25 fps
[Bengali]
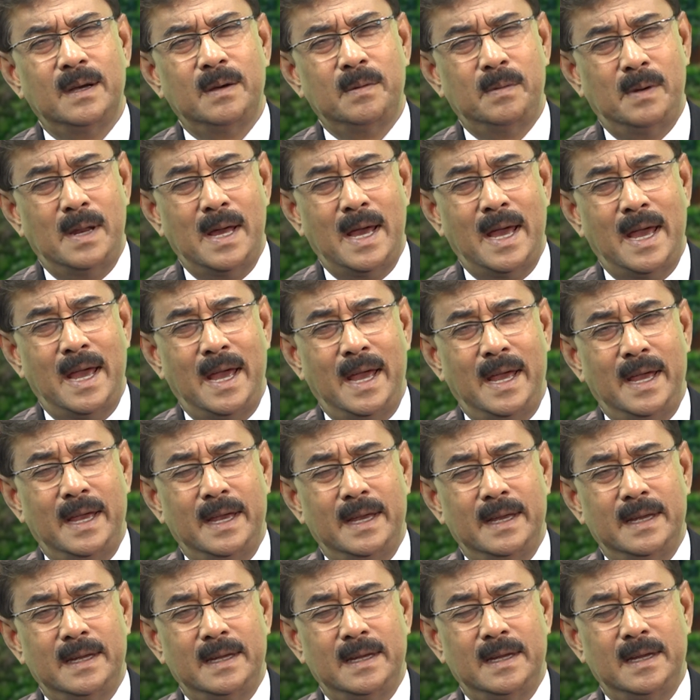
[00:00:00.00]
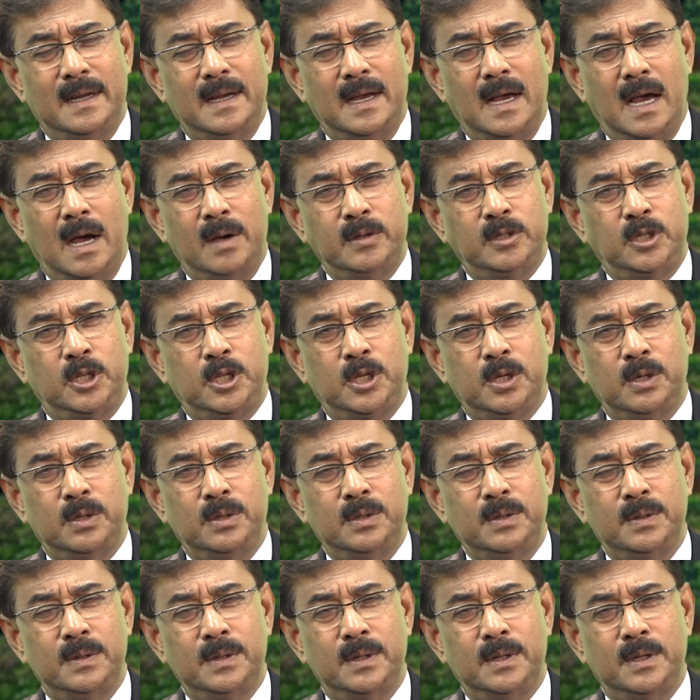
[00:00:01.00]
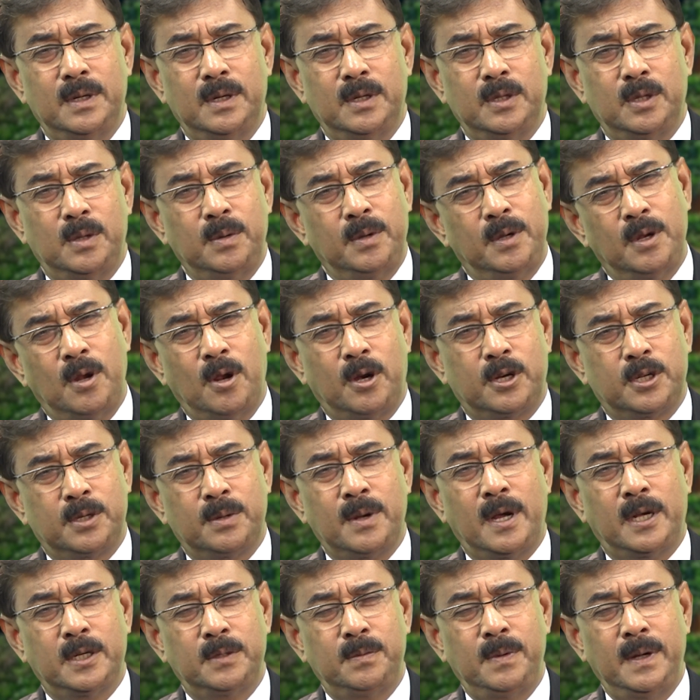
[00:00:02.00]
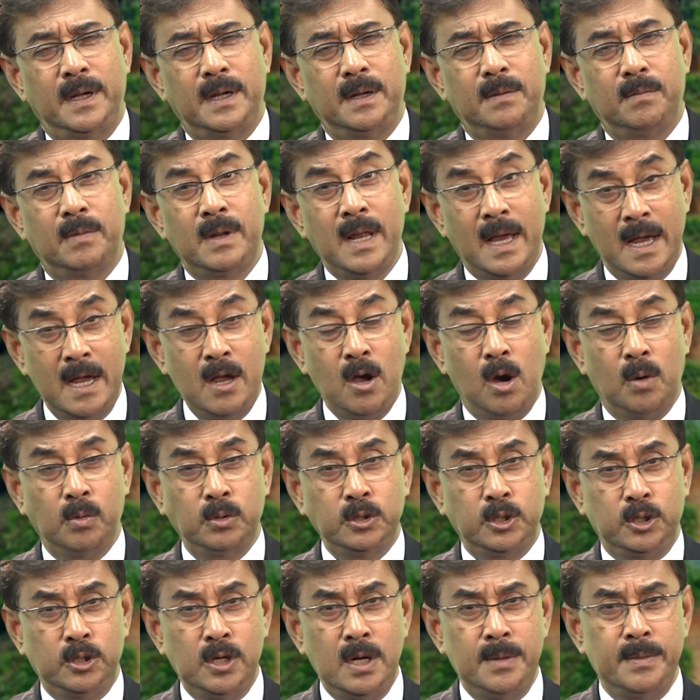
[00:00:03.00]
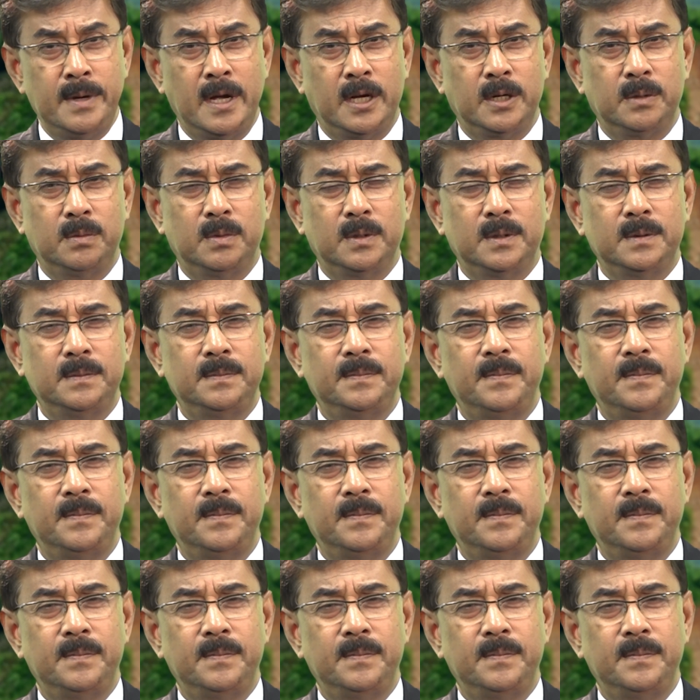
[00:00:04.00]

বলে হ্যাঁ আমি শোনো তুমি কি নটার সময় আসবে মানে হ্যাঁ অবশ্যই আমি আসবো